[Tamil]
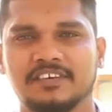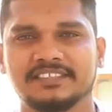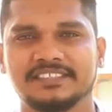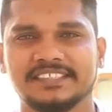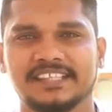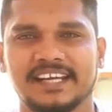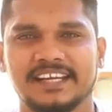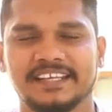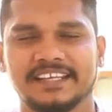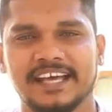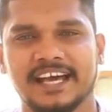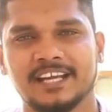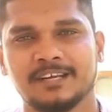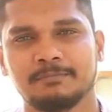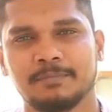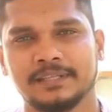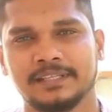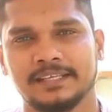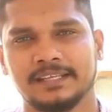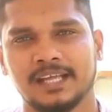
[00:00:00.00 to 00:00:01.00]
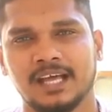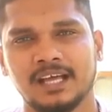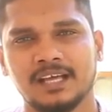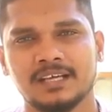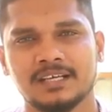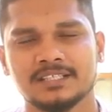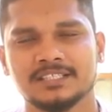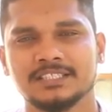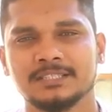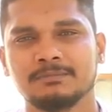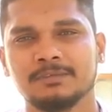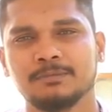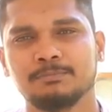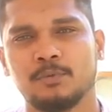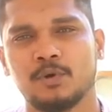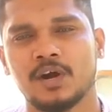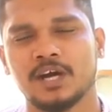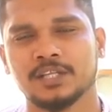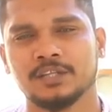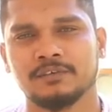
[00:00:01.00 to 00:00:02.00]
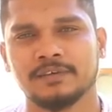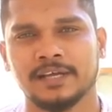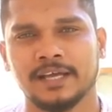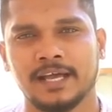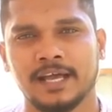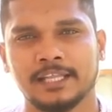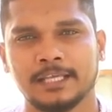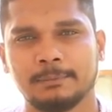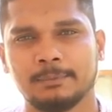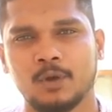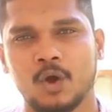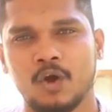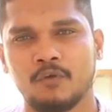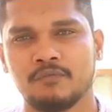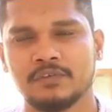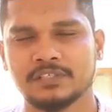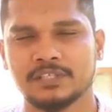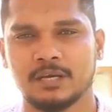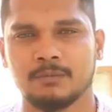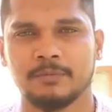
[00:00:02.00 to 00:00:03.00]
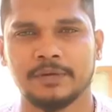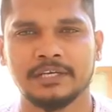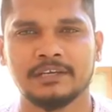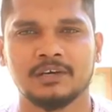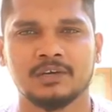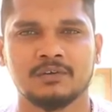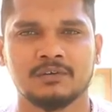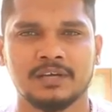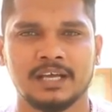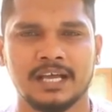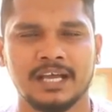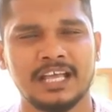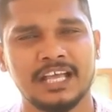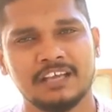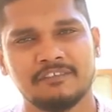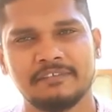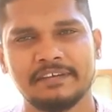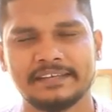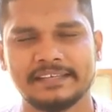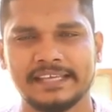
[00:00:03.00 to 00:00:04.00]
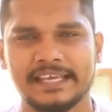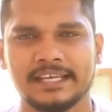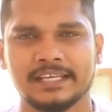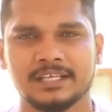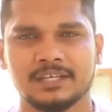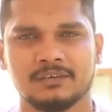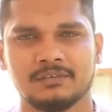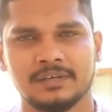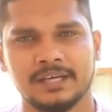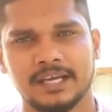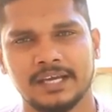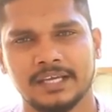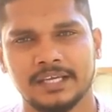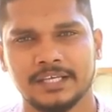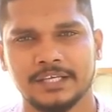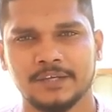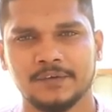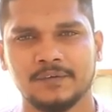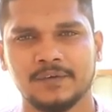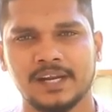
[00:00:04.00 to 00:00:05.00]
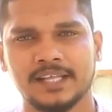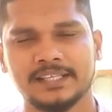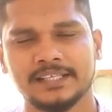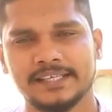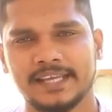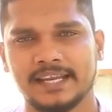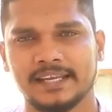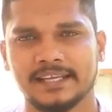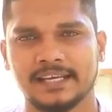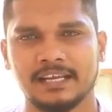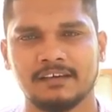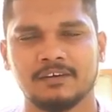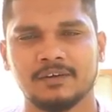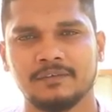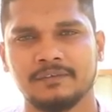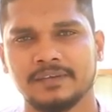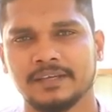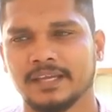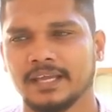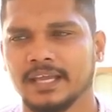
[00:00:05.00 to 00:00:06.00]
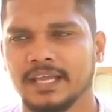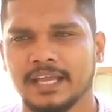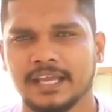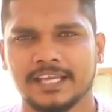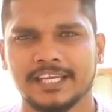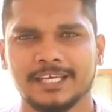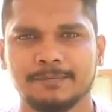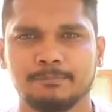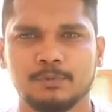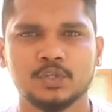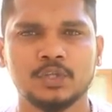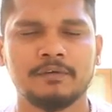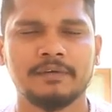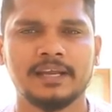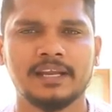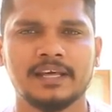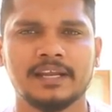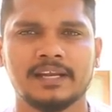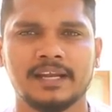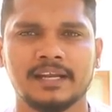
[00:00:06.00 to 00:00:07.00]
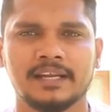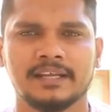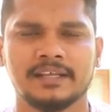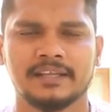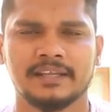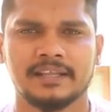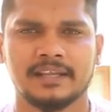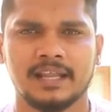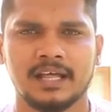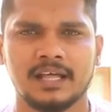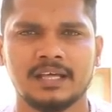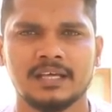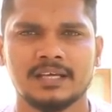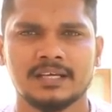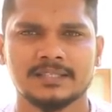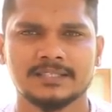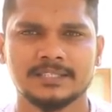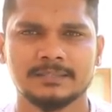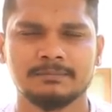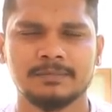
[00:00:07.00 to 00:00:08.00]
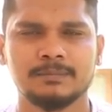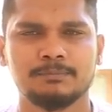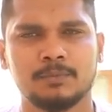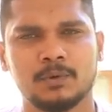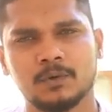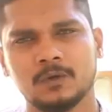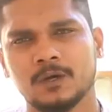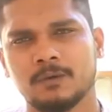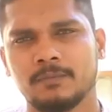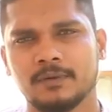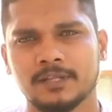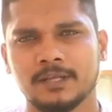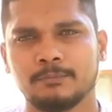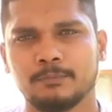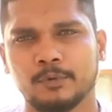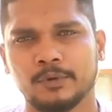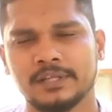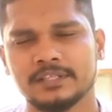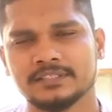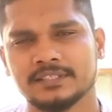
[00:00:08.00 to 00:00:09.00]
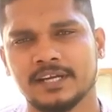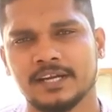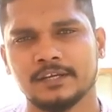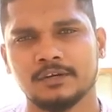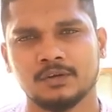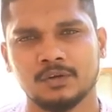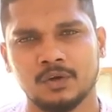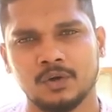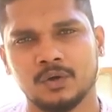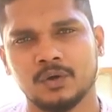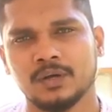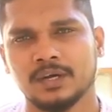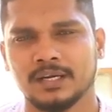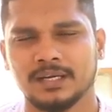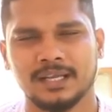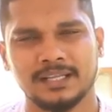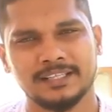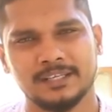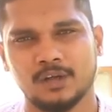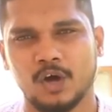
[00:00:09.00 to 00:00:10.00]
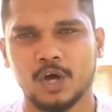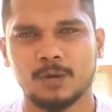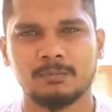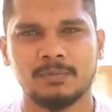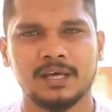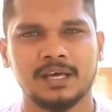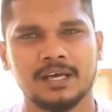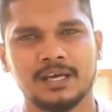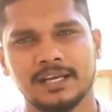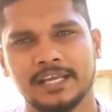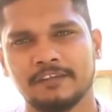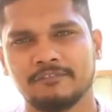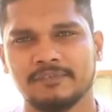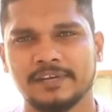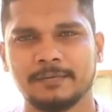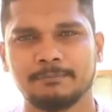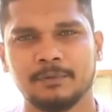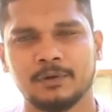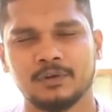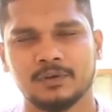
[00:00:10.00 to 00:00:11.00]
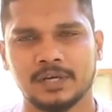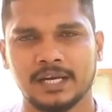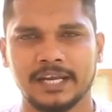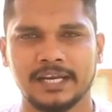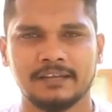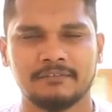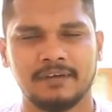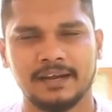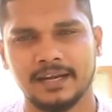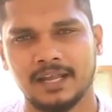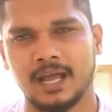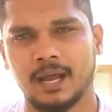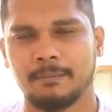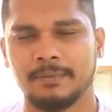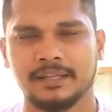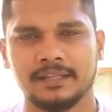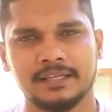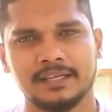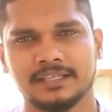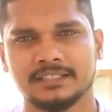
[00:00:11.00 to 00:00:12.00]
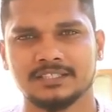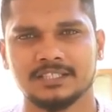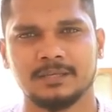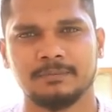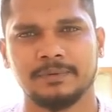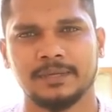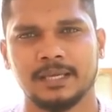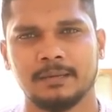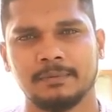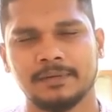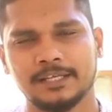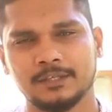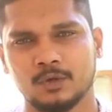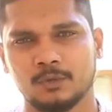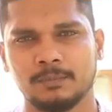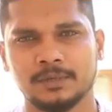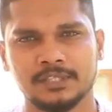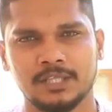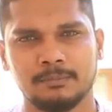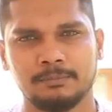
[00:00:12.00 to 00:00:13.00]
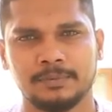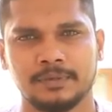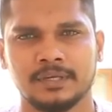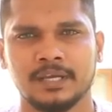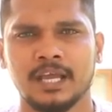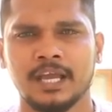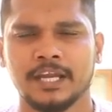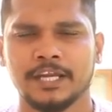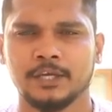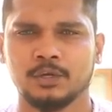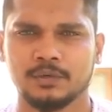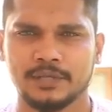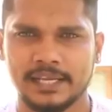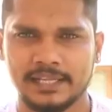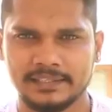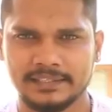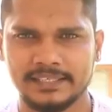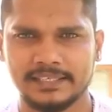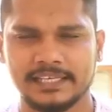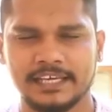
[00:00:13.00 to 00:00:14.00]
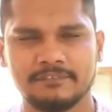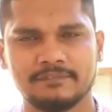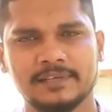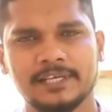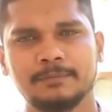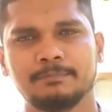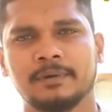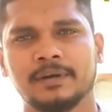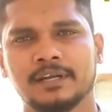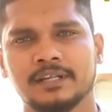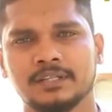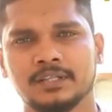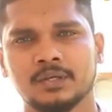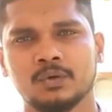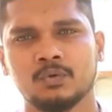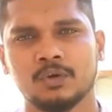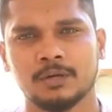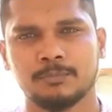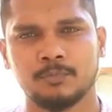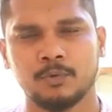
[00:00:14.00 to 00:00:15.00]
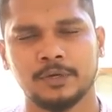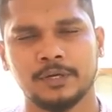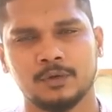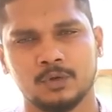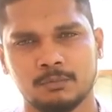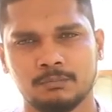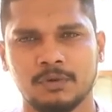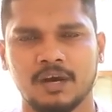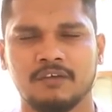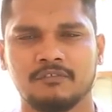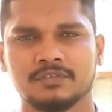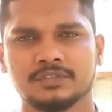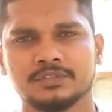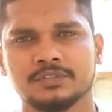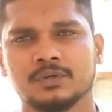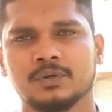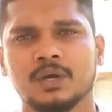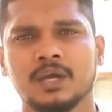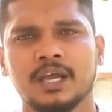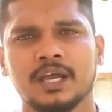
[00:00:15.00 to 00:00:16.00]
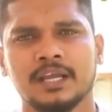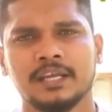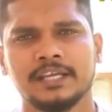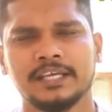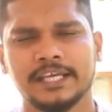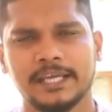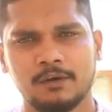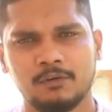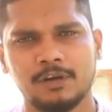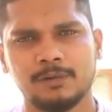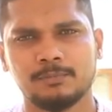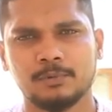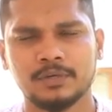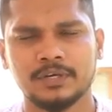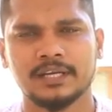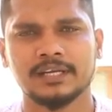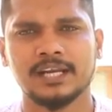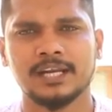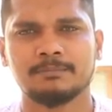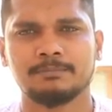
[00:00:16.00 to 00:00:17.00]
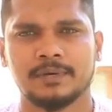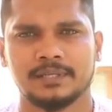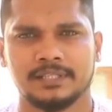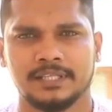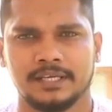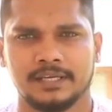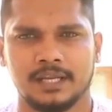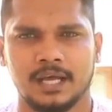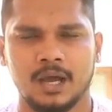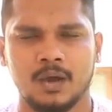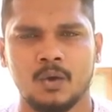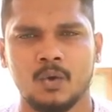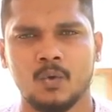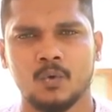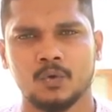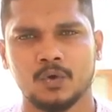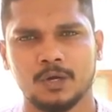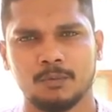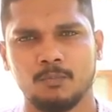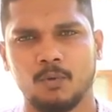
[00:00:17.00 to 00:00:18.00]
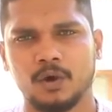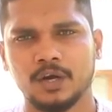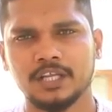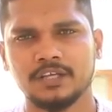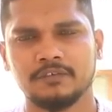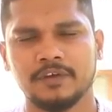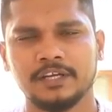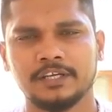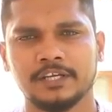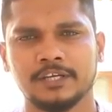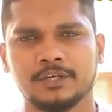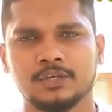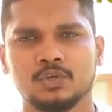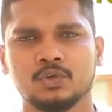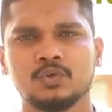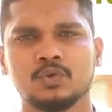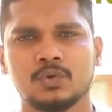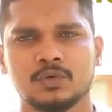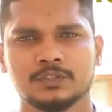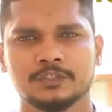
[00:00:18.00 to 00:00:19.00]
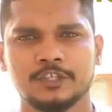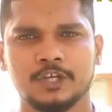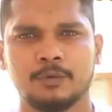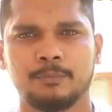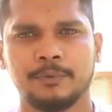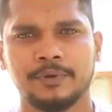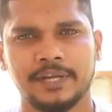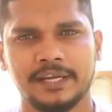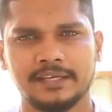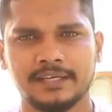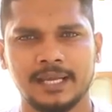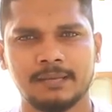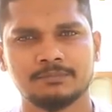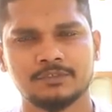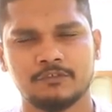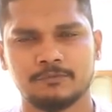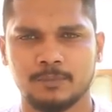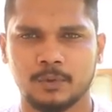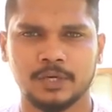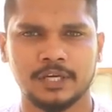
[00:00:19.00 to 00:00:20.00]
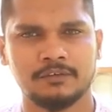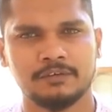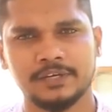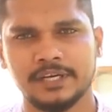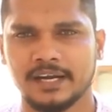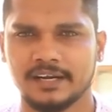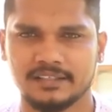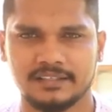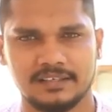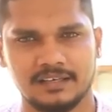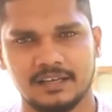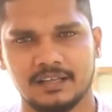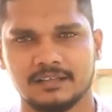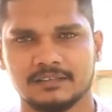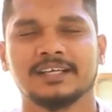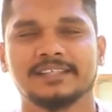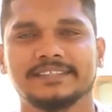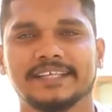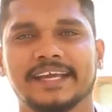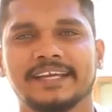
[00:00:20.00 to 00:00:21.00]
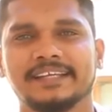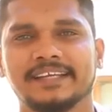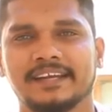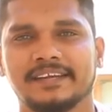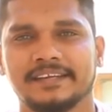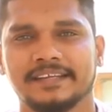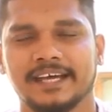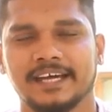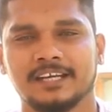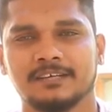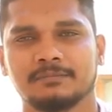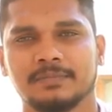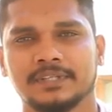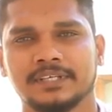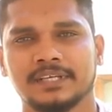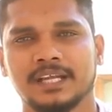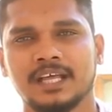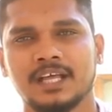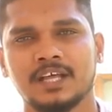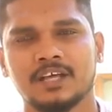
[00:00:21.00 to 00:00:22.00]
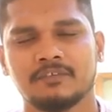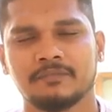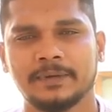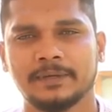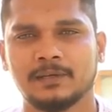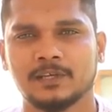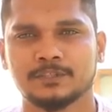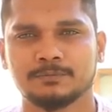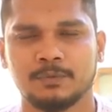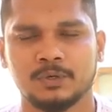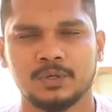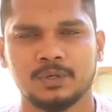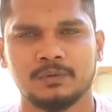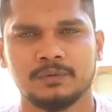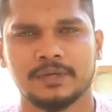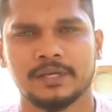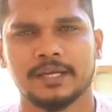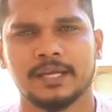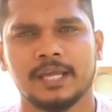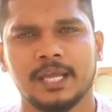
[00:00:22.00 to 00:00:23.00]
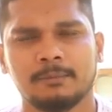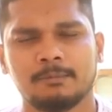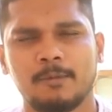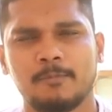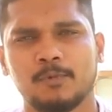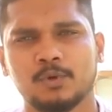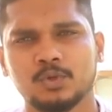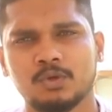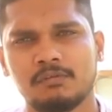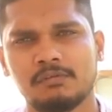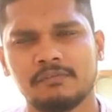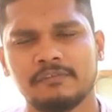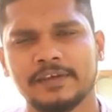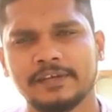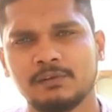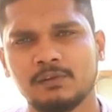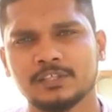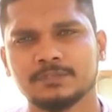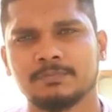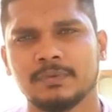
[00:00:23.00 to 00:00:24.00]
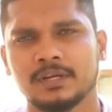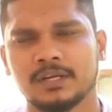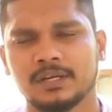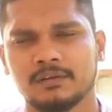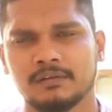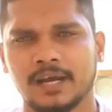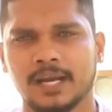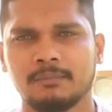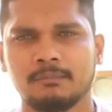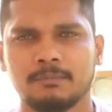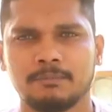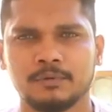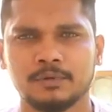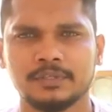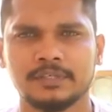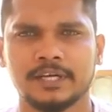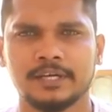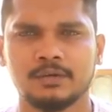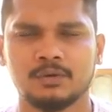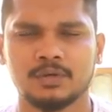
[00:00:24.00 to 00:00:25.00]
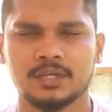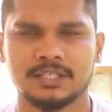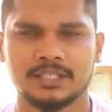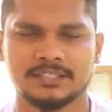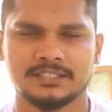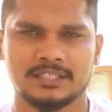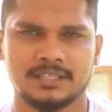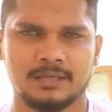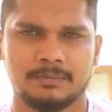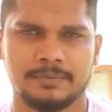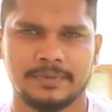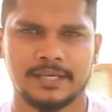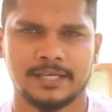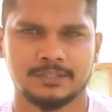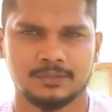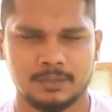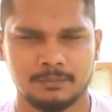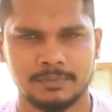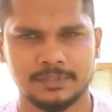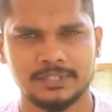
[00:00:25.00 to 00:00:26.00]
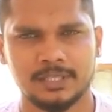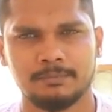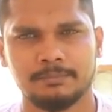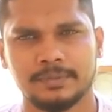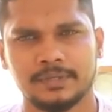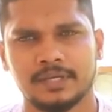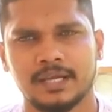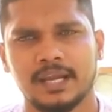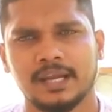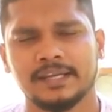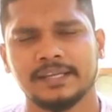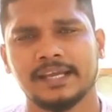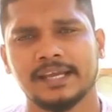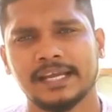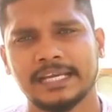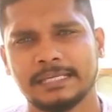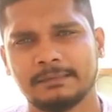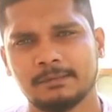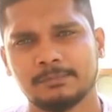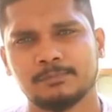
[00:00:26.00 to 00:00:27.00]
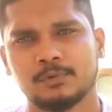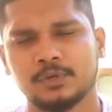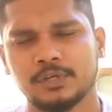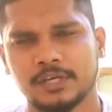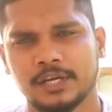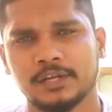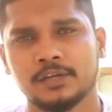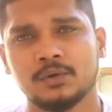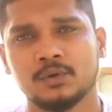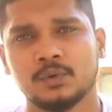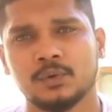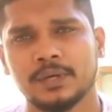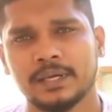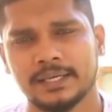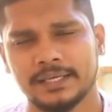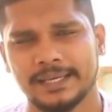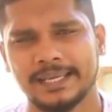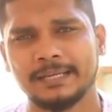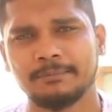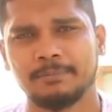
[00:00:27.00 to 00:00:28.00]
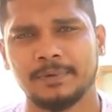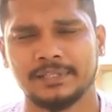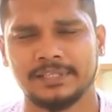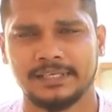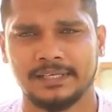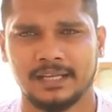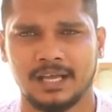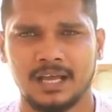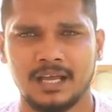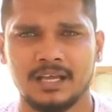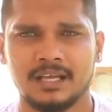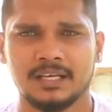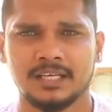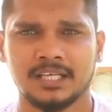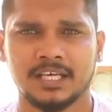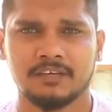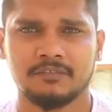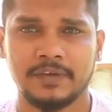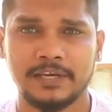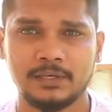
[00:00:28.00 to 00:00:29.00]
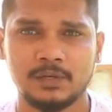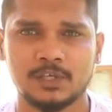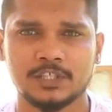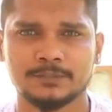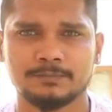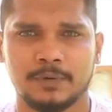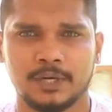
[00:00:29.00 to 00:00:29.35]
ஃபஸ்ட் கேட்டகரி யாருன்னு பார்த்தீங்கன்னா ஜிம்முக்கு போகாதவங்க அதுக்கப்புறம் ஆஃபீஸ்லாம் போயிட்டு வருவங்க வீட்டிலே இருக்கிறவங்க இவங்களாம் இந்த கேட்டகரியில் வருவீங்க இன்றைக்கி பொதுவாக எல்லாம் என்ன நினைக்கிறீங்கன்னா ஜிம்முக்கு போகிறவங்க மட்டும் தான் ப்ரோட்டீன்ஸ்லாம் எடுக்கணும் நான் இந்த நார்மலாக லைஃப் லீட் பண்ணுறவங்களே வேணாம் அப்படின்னு நினச்சிட்டு இருப்பீங்க பட் அது ரொம்ப தப்பு நீங்கள் ஒரு ஹெல்த்தி லைஃப் லீட் பண்ணுறதுக்கு உங்களுக்கு ப்ரோட்டீன் ரொம்ப அவசியம் நீங்கள் எவ்வளோ ப்ரோட்டீன் எடுக்கலாம்னு பார்த்தீங்கன்னா உங்கள் பாடி வெயிட் இன்ட்டு ஜீரோ பாயிண்ட் எயிட் கிராம்ஸ் ஆஃப் ப்ரோட்டீன் வரையும் எடுத்துக்கலாம் செகண்ட் கேட்டகரி யாருன்னு பார்த்தீங்கன்னா வெயிட் லாஸ் பண்ணுறவங்க இப்போ பொதுவாகவே வெயிட் லாஸ் பண்ணுறவங்க நம்ம ப்ரோட்டீன் எடுக்கக்கூடாதுன்னு நினச்சிட்டு இருப்பீங்க அது ரொம்ப தப்பு நீங்கள் கண்டிப்பாக ப்ரோட்டீன் எடுக்கணும் ஏன்னு பார்த்தீங்கன்னா நீங்கள் வெயிட் லாஸ்